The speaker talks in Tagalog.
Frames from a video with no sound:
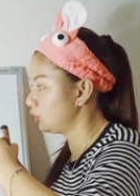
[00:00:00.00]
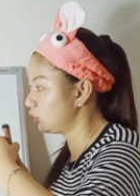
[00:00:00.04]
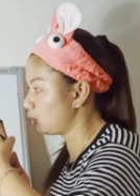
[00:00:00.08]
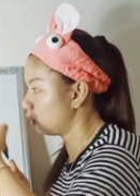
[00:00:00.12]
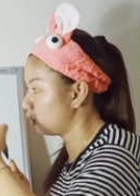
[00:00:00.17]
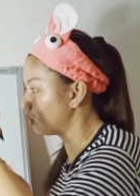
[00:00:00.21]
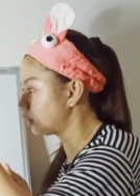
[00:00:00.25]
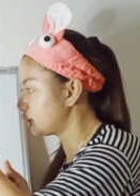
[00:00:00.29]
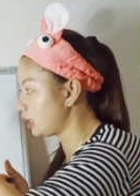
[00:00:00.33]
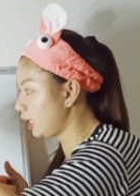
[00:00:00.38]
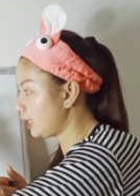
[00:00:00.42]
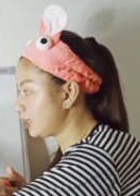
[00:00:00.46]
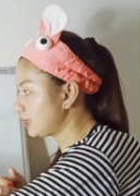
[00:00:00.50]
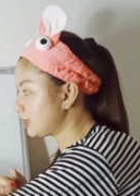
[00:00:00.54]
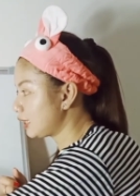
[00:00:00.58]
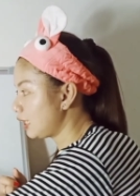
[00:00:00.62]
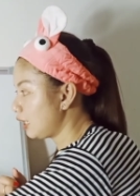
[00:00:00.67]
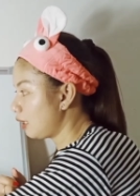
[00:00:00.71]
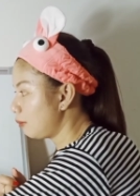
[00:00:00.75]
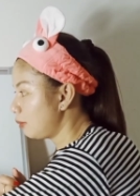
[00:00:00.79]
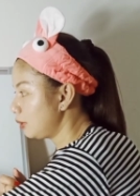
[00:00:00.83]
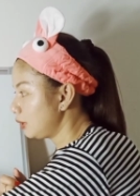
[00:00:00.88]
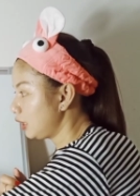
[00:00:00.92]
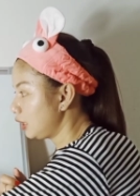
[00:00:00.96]
So, si x
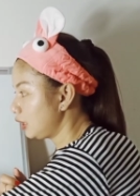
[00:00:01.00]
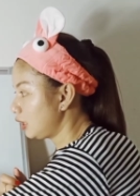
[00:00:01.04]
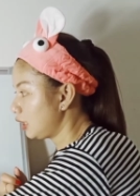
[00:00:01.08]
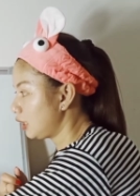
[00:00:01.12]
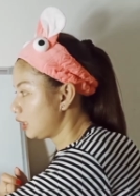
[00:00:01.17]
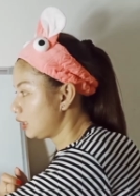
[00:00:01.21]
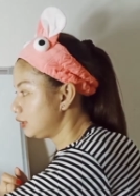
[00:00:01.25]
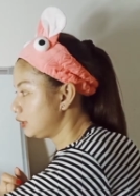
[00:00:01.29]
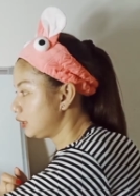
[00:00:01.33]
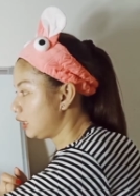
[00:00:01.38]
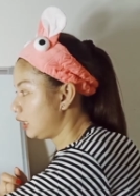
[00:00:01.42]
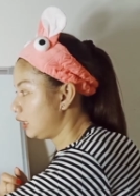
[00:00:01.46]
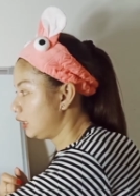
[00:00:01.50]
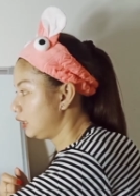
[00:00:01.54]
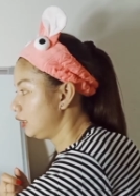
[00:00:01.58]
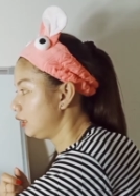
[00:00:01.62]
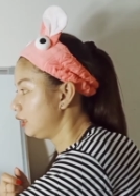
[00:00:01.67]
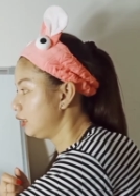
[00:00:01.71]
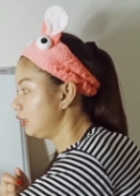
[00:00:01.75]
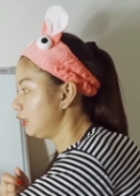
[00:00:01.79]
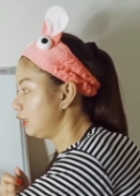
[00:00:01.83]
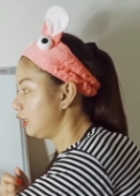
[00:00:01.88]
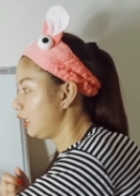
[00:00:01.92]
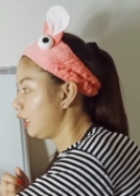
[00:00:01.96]
lang matitira
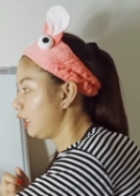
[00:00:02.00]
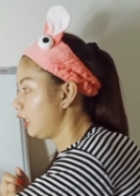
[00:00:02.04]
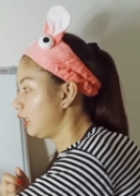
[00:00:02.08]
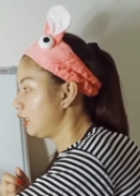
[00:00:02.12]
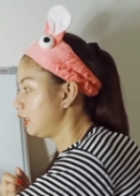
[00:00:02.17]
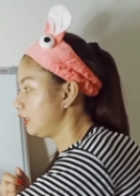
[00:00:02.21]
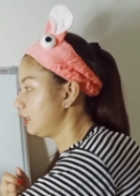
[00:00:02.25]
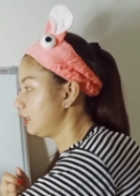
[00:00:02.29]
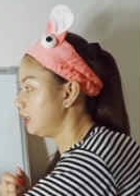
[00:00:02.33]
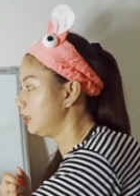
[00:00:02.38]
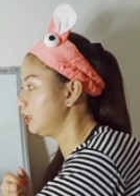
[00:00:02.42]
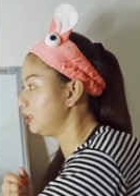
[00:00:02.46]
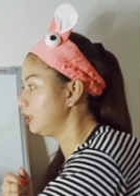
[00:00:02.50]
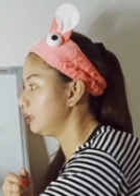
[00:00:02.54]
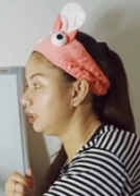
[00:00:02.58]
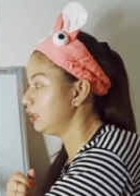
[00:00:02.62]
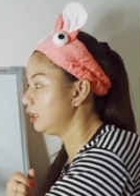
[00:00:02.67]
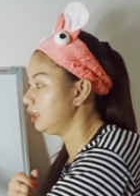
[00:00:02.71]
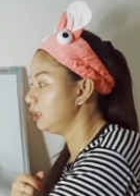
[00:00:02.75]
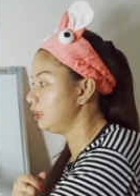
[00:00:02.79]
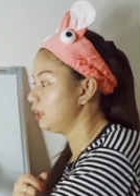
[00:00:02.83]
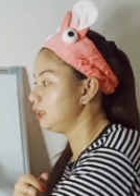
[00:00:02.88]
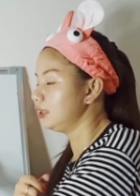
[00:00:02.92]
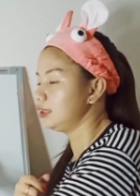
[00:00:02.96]
dyan. And,
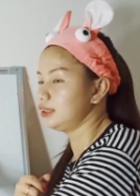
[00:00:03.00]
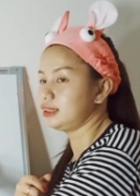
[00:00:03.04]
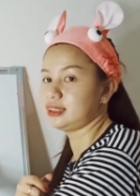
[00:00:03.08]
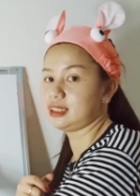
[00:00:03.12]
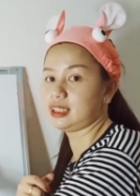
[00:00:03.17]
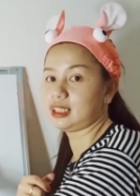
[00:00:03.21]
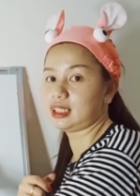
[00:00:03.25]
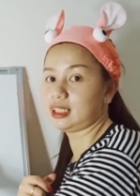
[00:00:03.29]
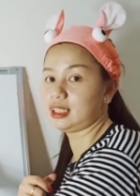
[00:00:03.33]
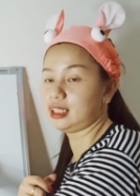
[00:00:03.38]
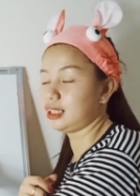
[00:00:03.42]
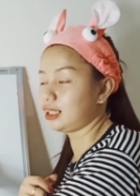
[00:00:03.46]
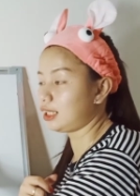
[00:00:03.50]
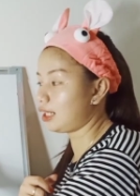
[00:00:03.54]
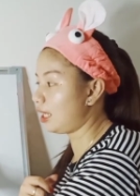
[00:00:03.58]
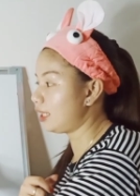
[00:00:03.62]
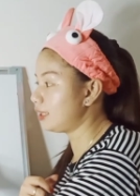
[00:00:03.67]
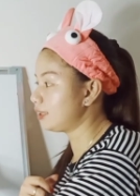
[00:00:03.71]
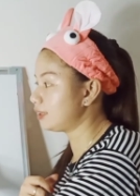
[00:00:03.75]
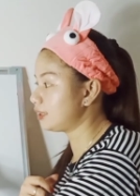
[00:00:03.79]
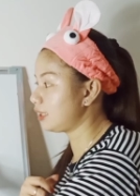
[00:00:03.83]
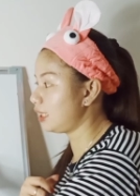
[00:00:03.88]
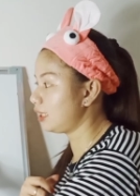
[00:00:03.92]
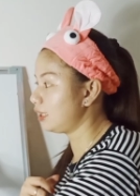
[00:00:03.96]
si
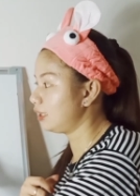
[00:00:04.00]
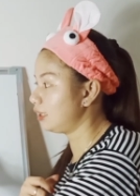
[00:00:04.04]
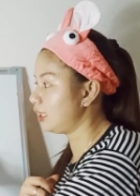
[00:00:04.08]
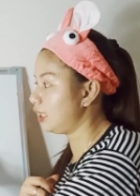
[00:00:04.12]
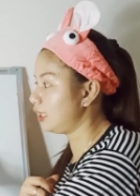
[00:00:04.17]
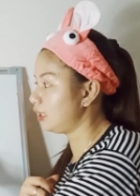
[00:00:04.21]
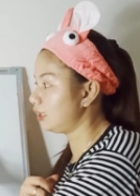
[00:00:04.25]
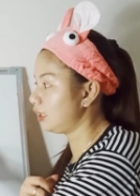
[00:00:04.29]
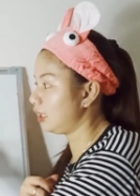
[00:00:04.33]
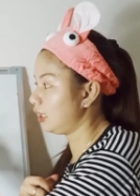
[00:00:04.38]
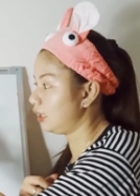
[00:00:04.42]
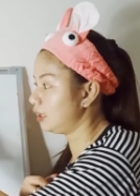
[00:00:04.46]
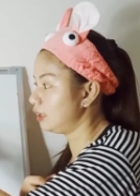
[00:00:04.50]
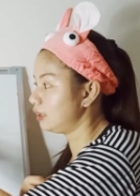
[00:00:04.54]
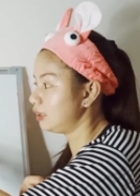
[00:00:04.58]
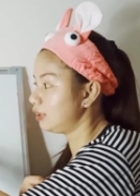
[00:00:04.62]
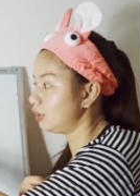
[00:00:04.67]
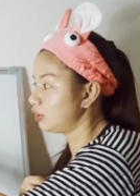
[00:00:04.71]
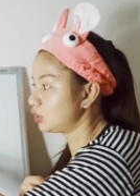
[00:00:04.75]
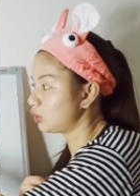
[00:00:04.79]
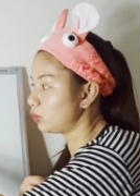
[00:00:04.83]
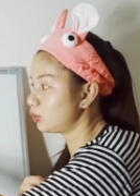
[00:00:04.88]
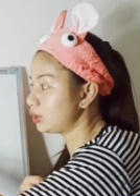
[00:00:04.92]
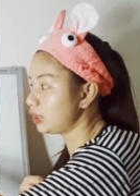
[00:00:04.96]
right side natin,
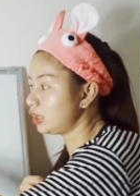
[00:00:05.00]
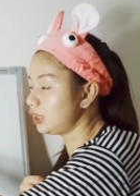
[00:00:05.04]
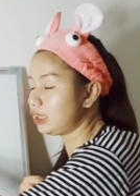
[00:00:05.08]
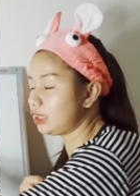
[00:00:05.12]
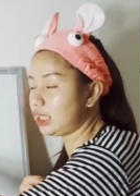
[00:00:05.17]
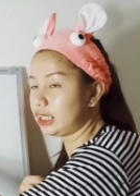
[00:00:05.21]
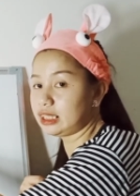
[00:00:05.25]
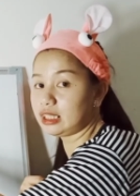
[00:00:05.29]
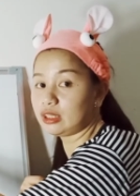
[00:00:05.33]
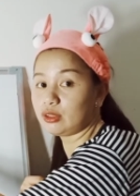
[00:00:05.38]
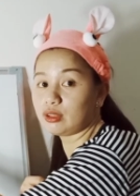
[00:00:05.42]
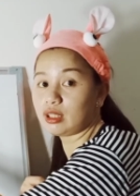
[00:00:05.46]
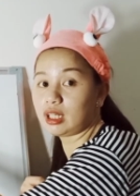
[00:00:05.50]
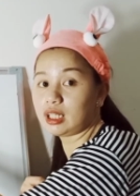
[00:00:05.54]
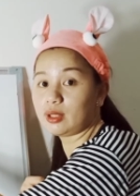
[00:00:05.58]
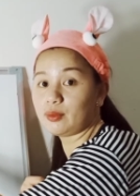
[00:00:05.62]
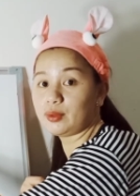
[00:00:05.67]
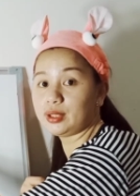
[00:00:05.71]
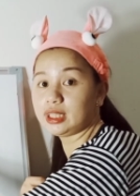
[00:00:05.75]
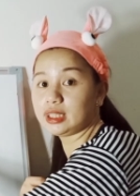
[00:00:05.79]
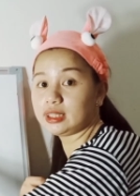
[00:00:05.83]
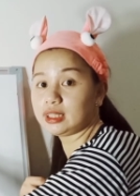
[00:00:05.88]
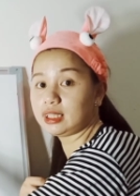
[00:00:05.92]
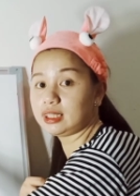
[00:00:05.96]
so si 9, anong
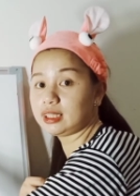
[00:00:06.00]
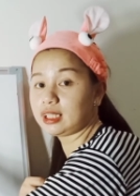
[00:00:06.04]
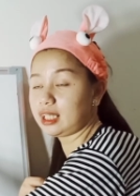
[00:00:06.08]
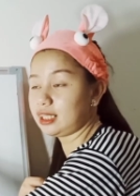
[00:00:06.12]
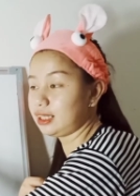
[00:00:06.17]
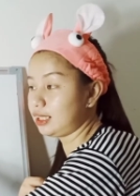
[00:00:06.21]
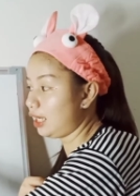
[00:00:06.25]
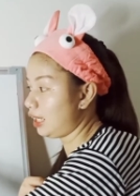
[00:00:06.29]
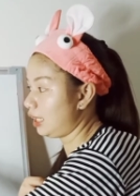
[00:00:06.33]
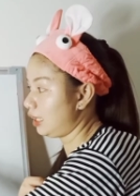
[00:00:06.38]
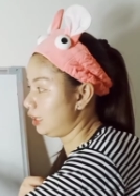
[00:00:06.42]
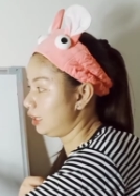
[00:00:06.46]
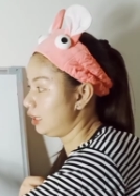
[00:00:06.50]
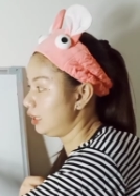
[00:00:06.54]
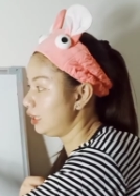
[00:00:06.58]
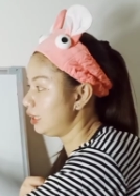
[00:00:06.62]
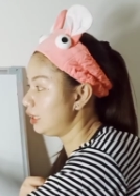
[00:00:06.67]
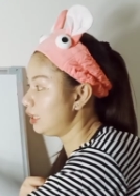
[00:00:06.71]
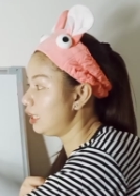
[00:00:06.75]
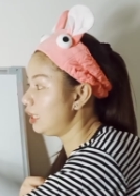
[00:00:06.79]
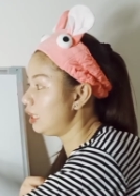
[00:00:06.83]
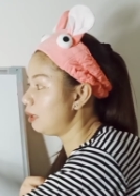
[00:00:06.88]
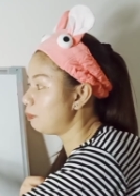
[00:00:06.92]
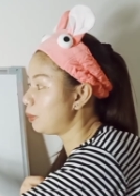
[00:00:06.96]
gagawin natin kay 9?
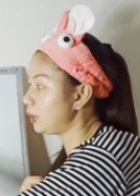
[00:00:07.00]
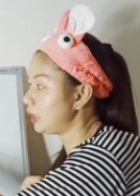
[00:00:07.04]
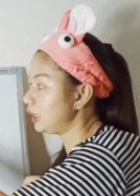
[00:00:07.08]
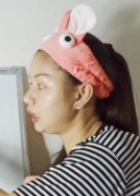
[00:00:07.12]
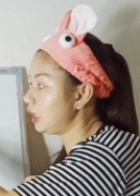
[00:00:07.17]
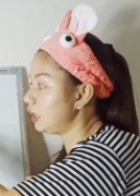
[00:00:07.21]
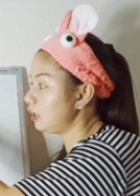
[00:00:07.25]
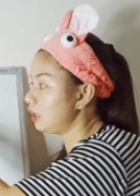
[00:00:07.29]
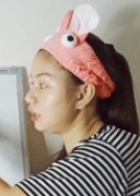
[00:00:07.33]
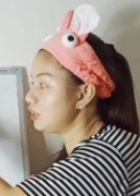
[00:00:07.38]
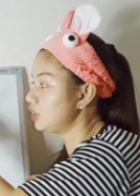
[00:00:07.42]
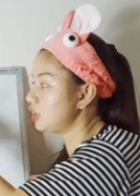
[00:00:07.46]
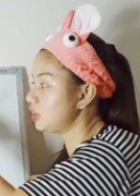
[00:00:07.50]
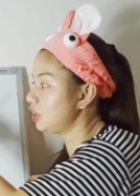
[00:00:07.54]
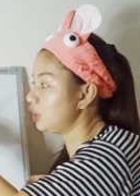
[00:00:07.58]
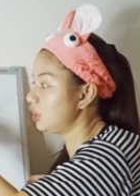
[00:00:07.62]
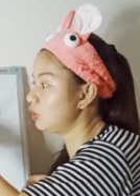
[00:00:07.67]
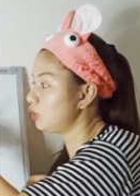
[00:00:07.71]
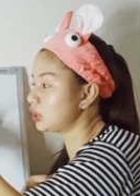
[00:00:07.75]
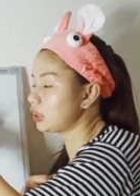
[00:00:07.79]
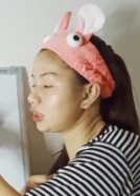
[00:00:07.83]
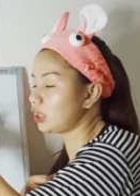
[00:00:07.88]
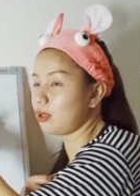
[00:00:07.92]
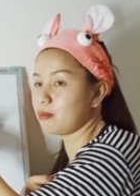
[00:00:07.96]
Ililipat natin siya
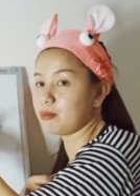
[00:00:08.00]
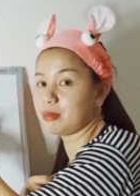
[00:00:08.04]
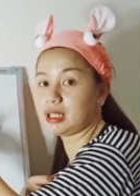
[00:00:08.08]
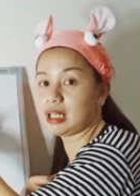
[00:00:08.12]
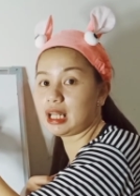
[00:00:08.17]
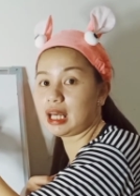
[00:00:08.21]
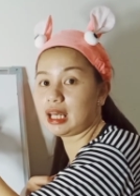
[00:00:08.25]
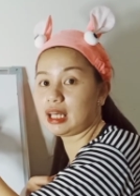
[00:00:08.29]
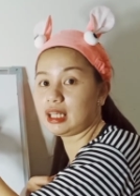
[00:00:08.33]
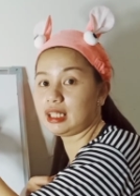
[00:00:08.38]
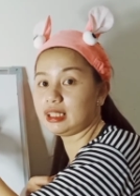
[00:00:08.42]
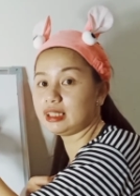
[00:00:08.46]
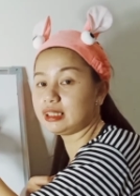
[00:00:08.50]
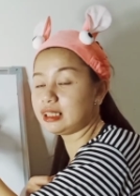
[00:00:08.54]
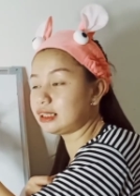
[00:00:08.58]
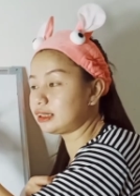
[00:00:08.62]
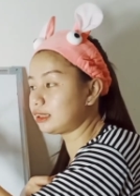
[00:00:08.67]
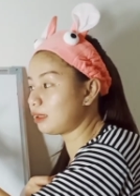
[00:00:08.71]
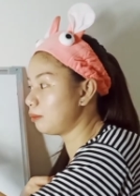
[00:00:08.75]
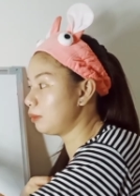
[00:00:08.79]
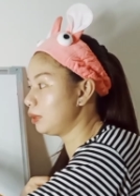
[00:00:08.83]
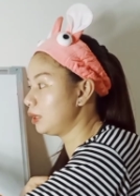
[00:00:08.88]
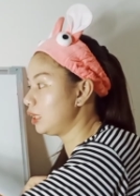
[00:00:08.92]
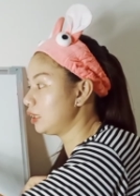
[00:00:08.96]
dito sa kabila.
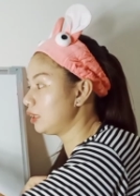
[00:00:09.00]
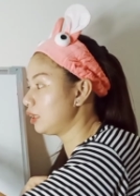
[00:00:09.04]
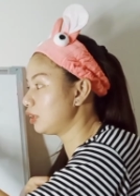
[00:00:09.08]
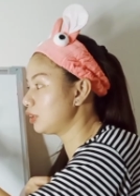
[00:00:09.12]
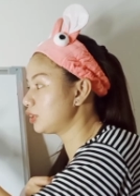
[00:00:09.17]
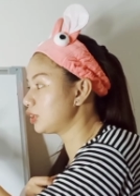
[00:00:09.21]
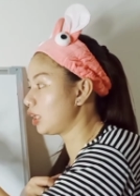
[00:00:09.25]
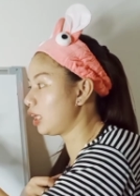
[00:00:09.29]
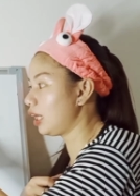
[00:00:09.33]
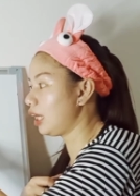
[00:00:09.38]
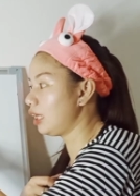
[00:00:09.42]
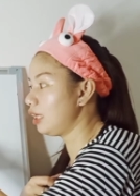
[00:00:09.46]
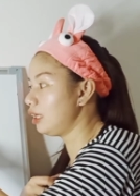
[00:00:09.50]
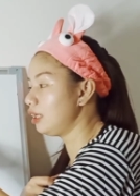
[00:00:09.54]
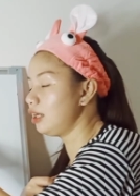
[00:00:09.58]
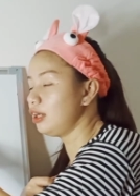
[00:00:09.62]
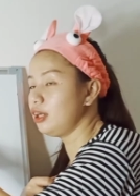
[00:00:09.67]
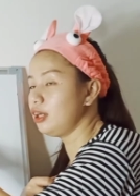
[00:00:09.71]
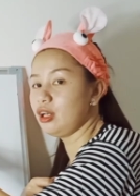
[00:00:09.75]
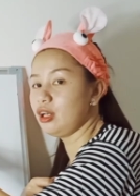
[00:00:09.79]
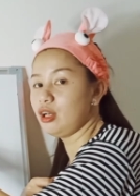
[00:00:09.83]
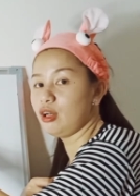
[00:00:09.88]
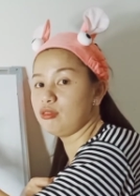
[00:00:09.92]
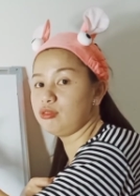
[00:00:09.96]
Itatabi natin siya kay
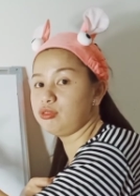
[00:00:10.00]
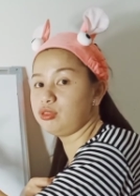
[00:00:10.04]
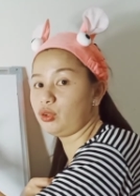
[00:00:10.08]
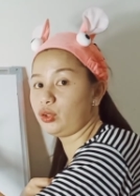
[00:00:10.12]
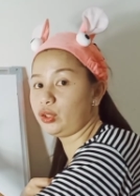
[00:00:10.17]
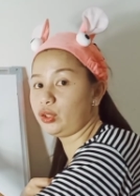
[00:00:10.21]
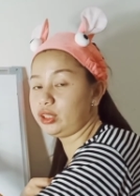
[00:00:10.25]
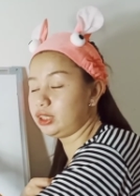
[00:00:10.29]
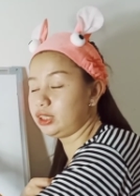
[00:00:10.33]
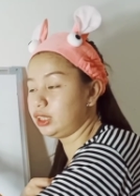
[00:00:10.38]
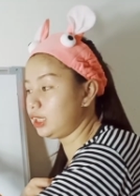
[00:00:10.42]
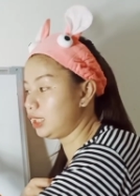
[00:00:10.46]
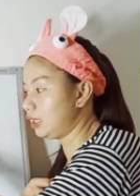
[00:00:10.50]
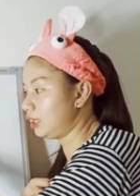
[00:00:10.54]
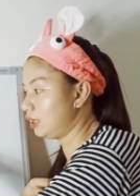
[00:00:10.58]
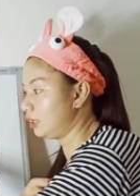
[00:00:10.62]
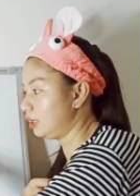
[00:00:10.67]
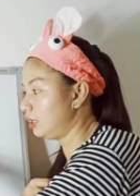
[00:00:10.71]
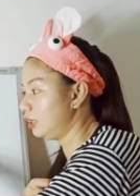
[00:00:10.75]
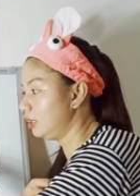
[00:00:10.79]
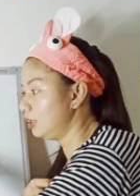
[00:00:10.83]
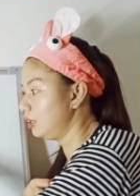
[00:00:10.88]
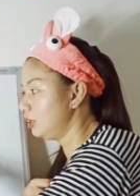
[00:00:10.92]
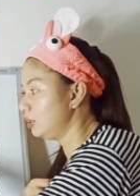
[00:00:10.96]

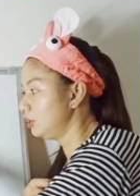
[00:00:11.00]
14.